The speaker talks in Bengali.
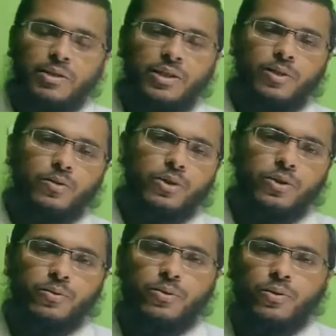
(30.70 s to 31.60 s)
আমার সাথে
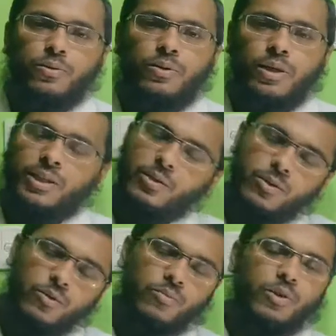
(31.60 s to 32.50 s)
কন্টিনিউ করো আশা
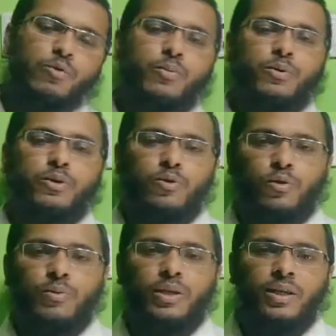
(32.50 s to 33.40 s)
করি তোমরা উপকৃত
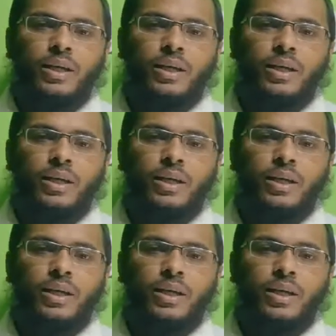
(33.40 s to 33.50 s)
হবে